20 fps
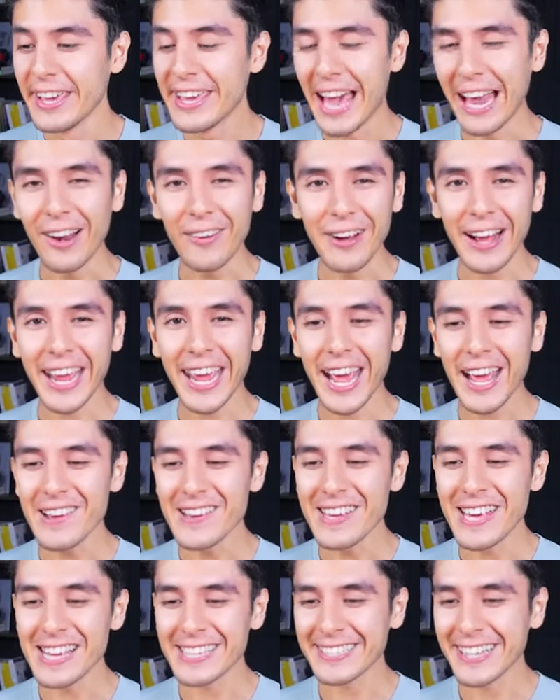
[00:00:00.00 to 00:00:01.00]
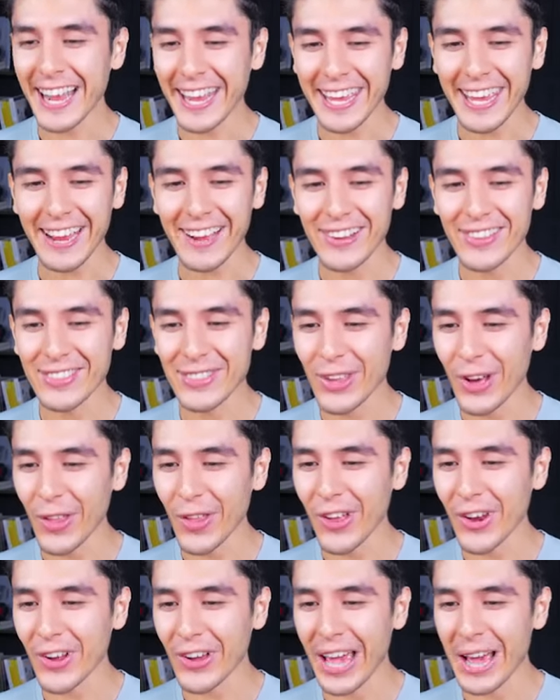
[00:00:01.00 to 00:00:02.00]
Y ya lo bajé y está aquí con
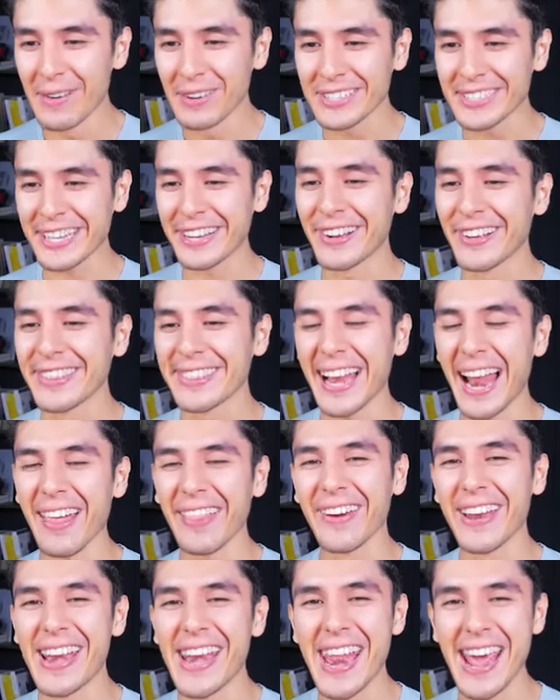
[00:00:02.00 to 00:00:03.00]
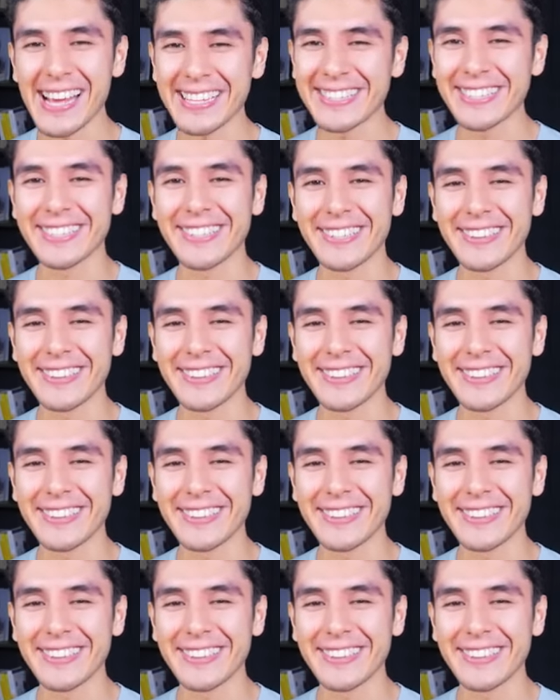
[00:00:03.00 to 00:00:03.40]
todo lo que hemos encontrado en estos